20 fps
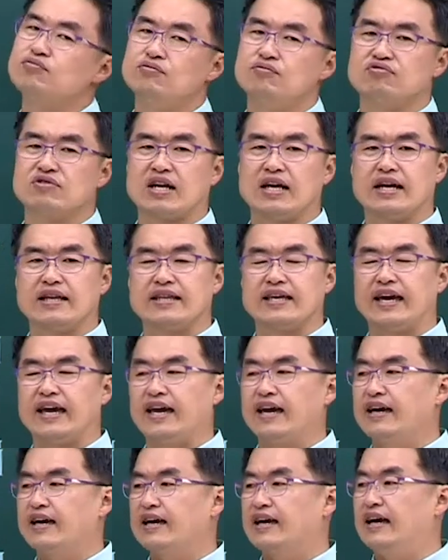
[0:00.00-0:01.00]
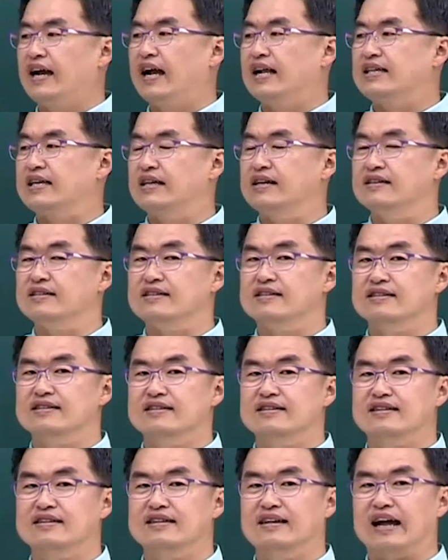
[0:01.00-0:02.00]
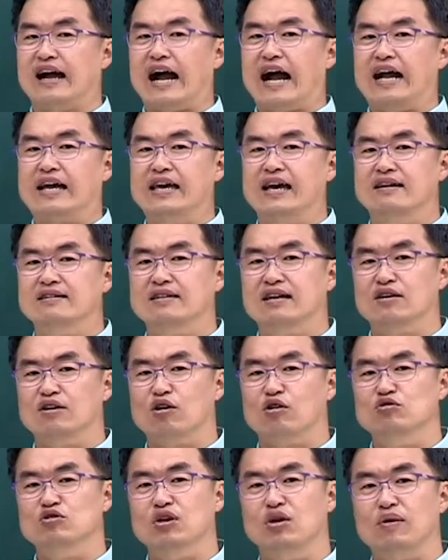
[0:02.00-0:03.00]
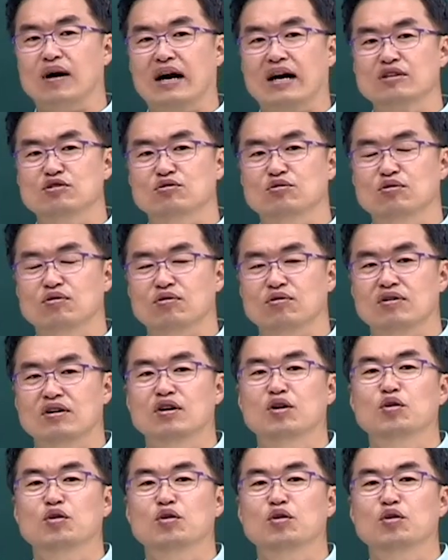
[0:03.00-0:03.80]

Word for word: 불안한데 할 때는 아예 그냥 경주에 와가지고